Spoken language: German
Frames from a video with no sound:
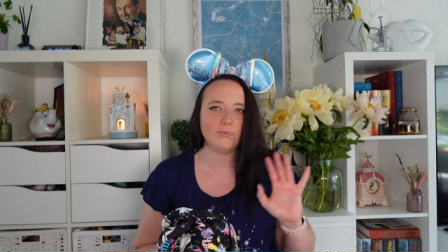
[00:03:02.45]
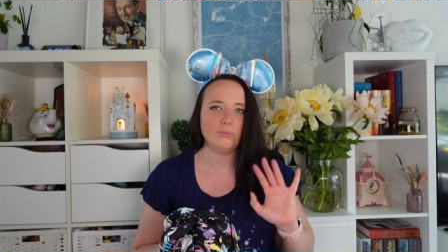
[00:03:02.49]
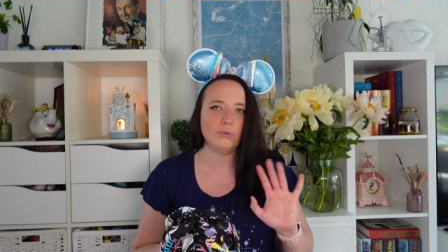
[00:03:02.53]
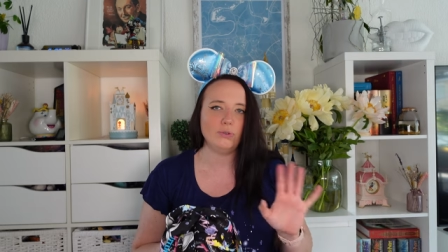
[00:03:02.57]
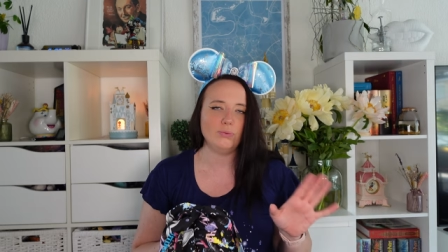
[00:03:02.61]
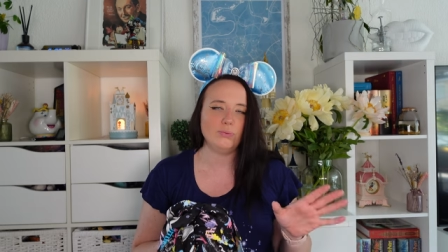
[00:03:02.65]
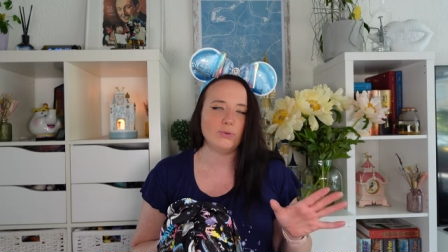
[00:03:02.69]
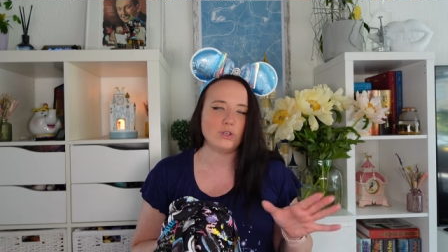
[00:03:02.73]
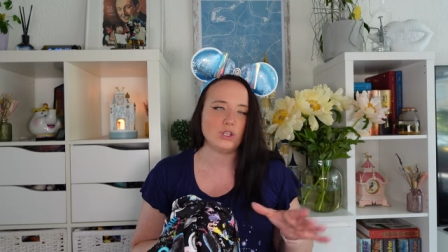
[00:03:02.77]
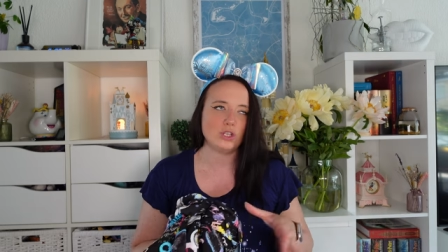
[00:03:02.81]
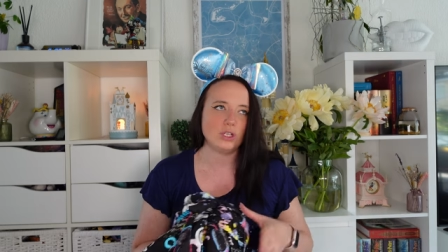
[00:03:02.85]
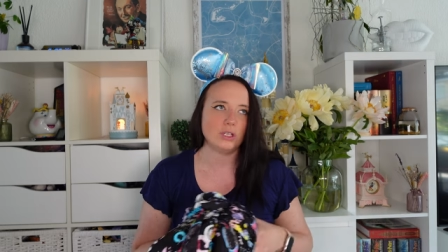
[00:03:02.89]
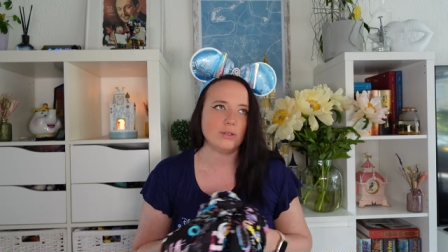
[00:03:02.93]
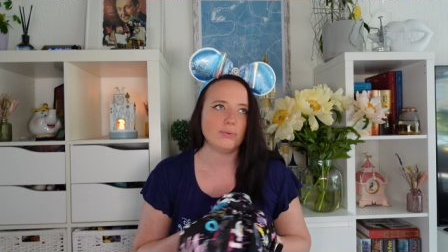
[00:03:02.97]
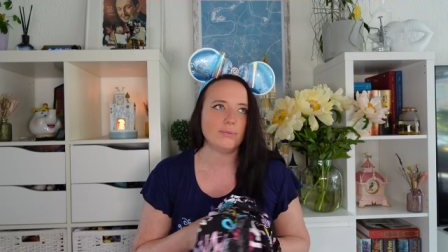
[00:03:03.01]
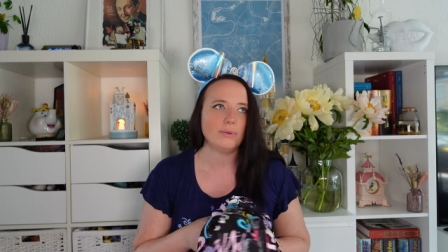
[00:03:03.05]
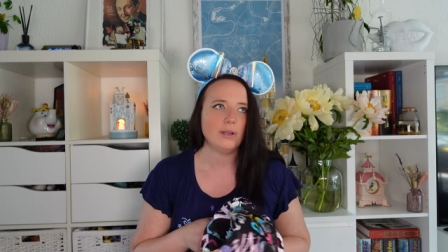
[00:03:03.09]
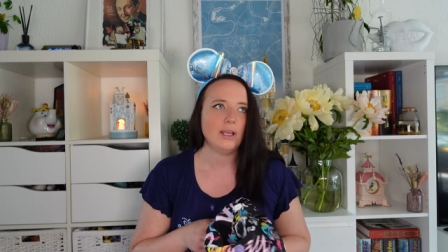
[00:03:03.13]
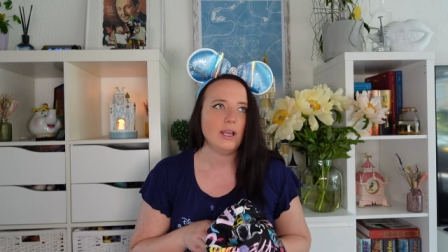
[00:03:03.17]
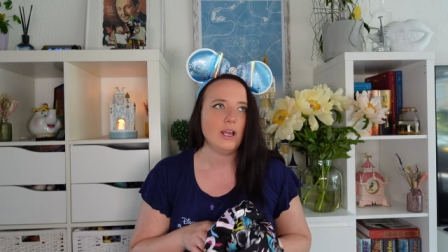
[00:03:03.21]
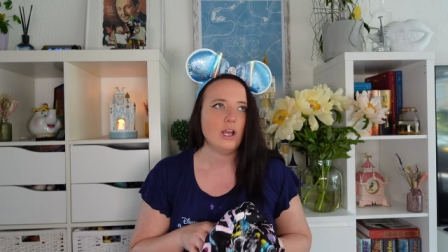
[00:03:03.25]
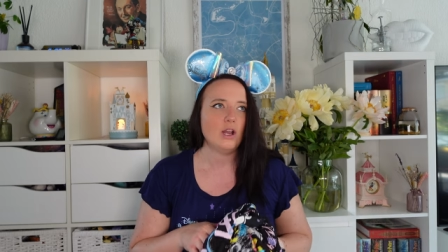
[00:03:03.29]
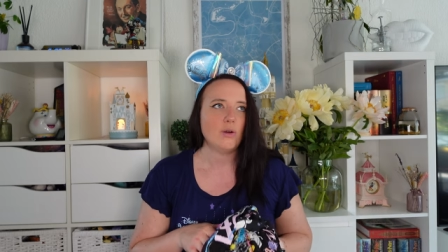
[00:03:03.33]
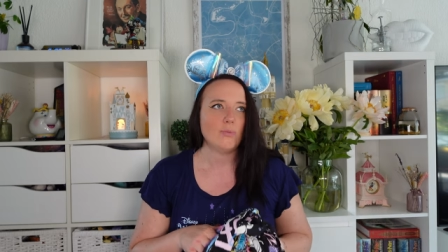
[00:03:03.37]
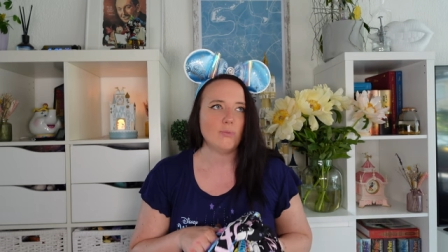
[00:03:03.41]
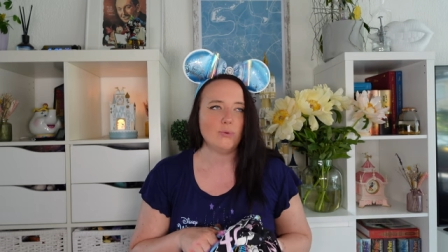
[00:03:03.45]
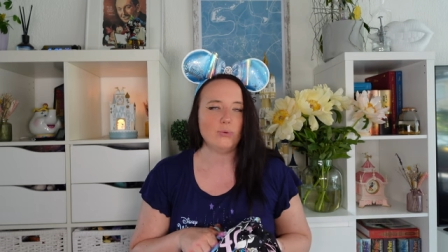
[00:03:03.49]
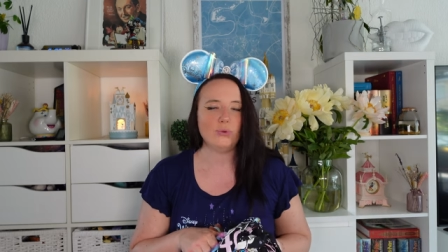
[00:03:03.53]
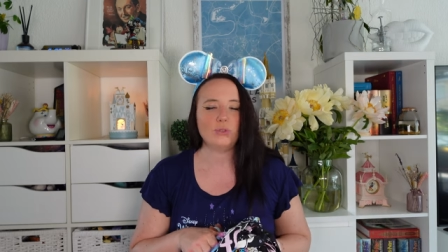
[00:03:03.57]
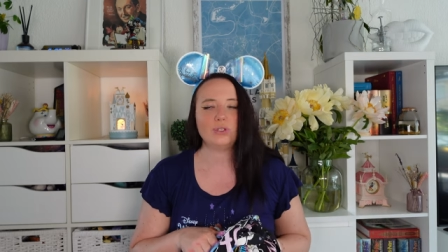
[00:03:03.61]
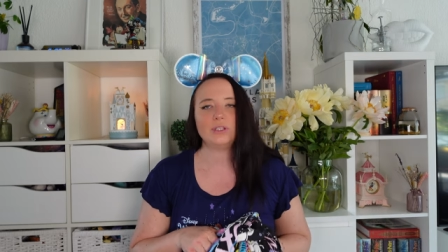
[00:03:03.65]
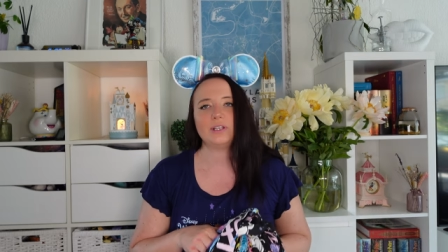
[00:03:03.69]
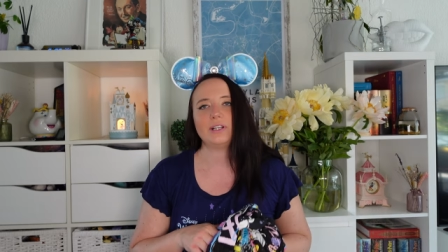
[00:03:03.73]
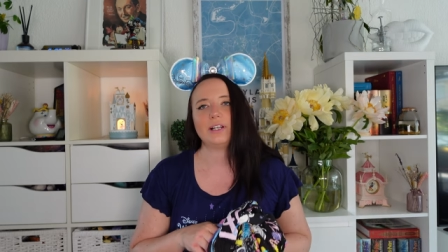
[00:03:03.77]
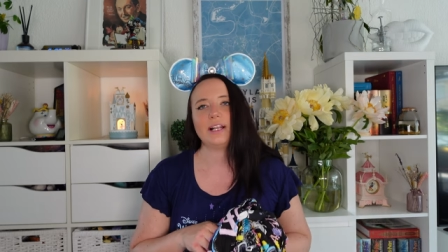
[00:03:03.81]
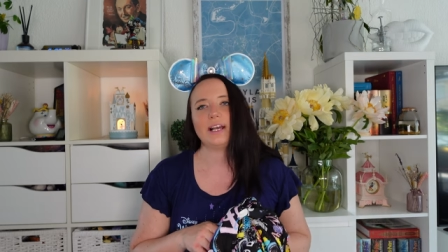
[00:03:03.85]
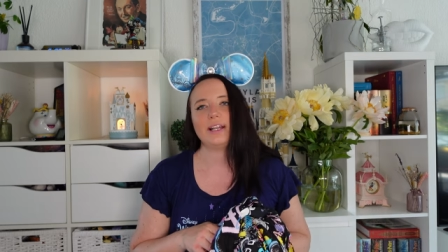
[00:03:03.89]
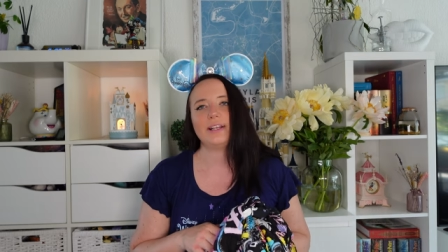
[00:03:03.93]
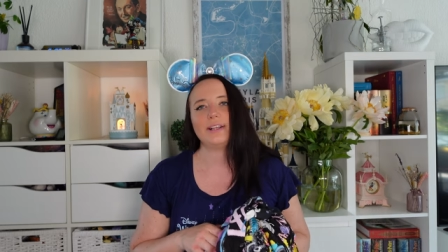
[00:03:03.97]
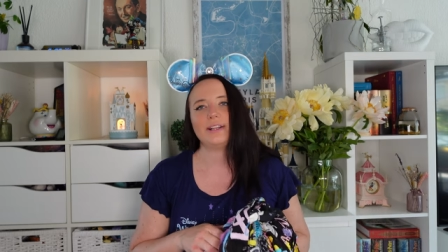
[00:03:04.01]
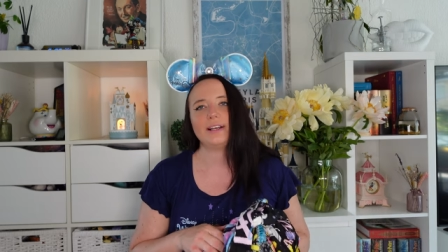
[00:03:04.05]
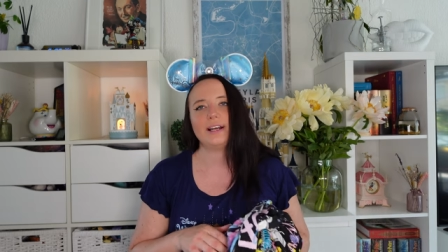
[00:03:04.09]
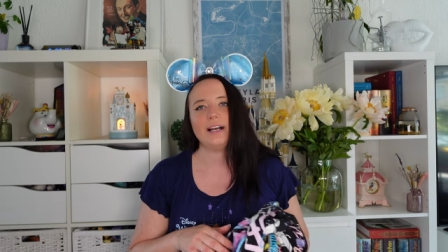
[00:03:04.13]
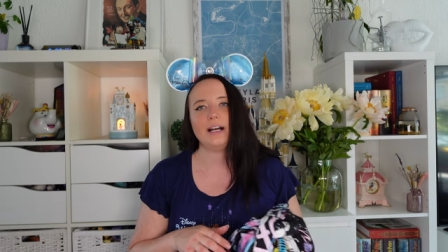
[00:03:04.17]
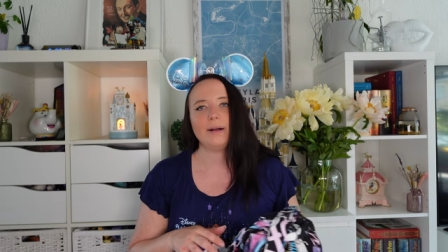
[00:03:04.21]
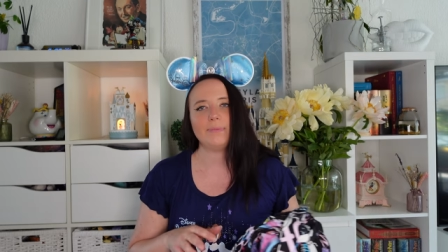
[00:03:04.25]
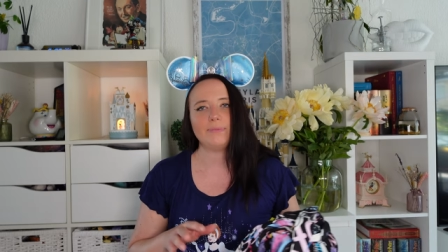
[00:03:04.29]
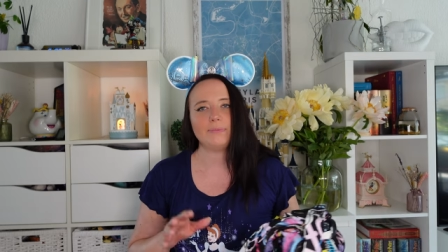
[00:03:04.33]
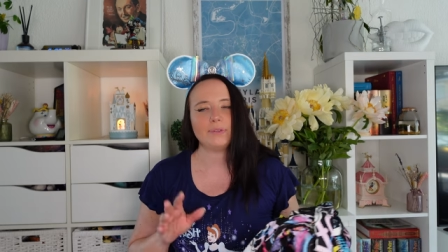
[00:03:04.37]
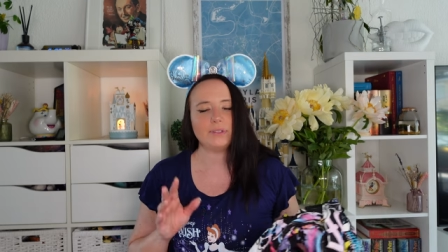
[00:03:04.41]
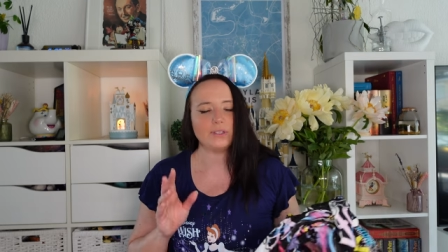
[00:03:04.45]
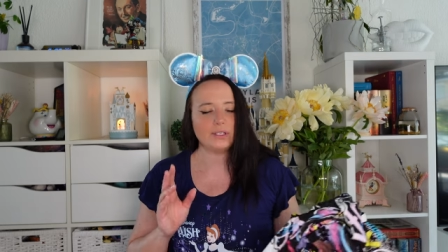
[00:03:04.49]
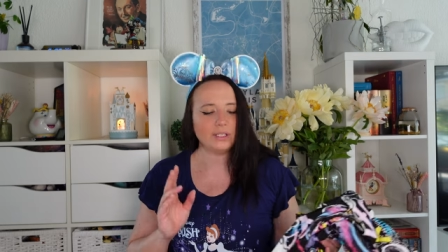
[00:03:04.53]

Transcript: Blümchen-Blusenkleid gehabt,